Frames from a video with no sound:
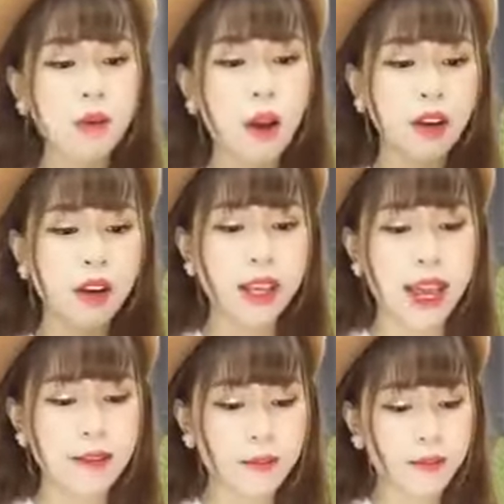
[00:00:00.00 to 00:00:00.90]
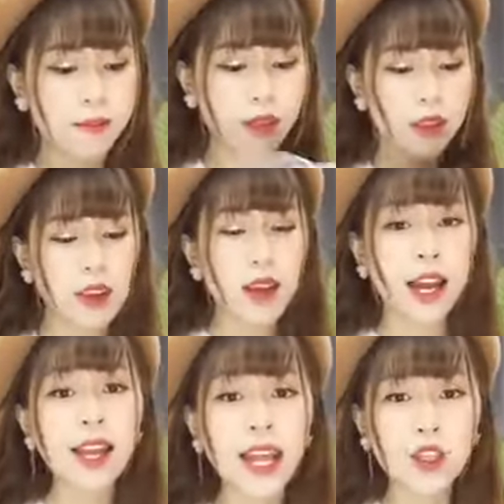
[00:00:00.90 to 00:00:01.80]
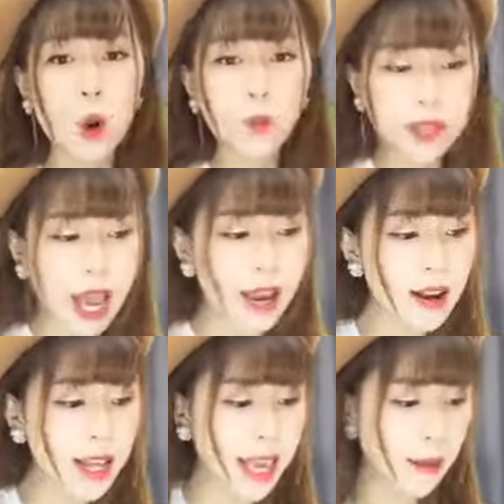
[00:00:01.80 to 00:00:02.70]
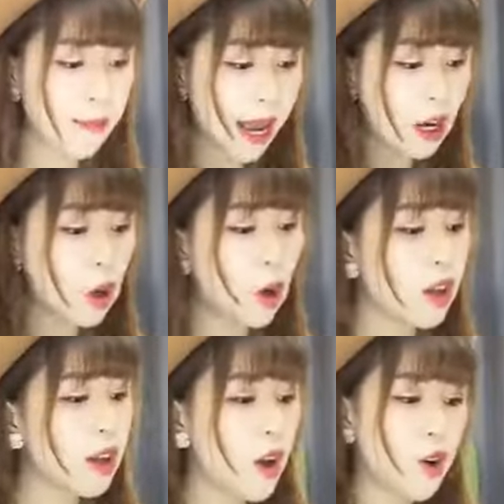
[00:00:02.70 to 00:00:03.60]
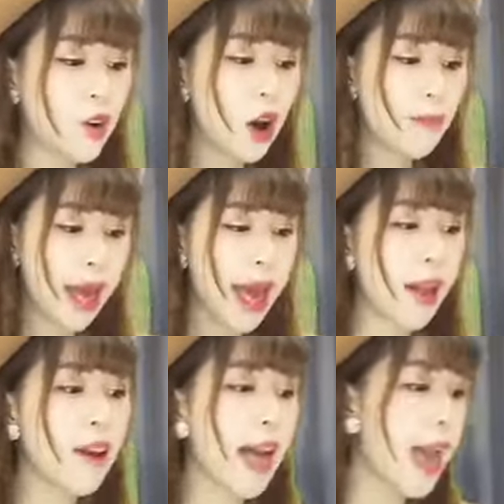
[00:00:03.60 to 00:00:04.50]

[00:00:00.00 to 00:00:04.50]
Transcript: mọi người nha cái này thun giấy rất là dễ mặc luôn rồi mã áo là